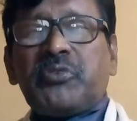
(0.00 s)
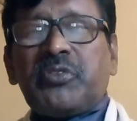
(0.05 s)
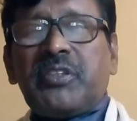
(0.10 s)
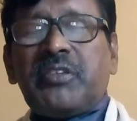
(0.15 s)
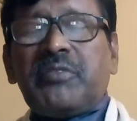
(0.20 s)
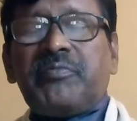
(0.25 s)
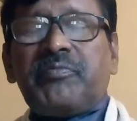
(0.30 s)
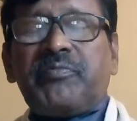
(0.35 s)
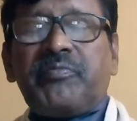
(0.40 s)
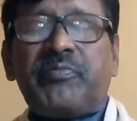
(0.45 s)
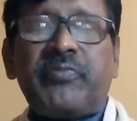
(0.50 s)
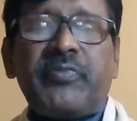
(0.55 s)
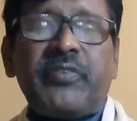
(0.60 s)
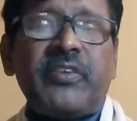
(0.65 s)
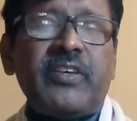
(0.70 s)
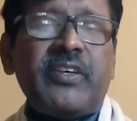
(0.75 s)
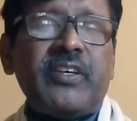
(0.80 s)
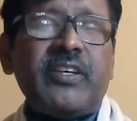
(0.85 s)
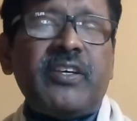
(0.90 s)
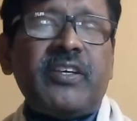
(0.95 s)
করতে
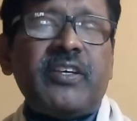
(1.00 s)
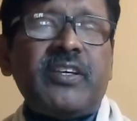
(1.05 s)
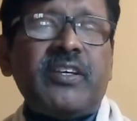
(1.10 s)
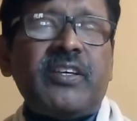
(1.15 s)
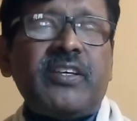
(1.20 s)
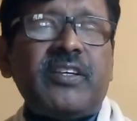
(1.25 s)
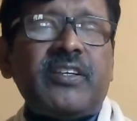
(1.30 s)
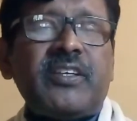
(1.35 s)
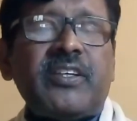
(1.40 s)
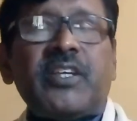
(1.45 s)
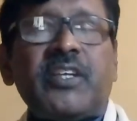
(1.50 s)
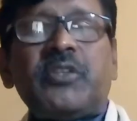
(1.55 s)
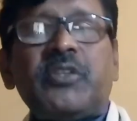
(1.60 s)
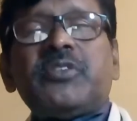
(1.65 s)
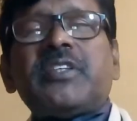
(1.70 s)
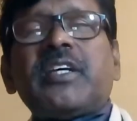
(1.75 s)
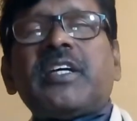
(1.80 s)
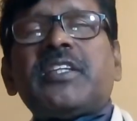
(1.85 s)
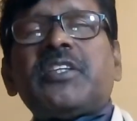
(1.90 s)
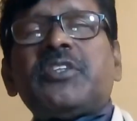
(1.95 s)

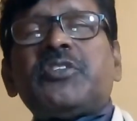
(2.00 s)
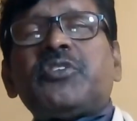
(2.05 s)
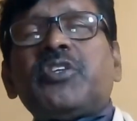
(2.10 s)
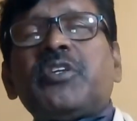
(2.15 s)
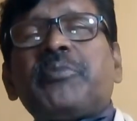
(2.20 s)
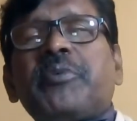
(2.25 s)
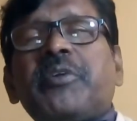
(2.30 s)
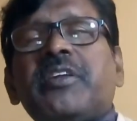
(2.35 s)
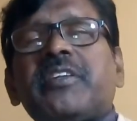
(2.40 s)
কিন্তু যাদের জন্য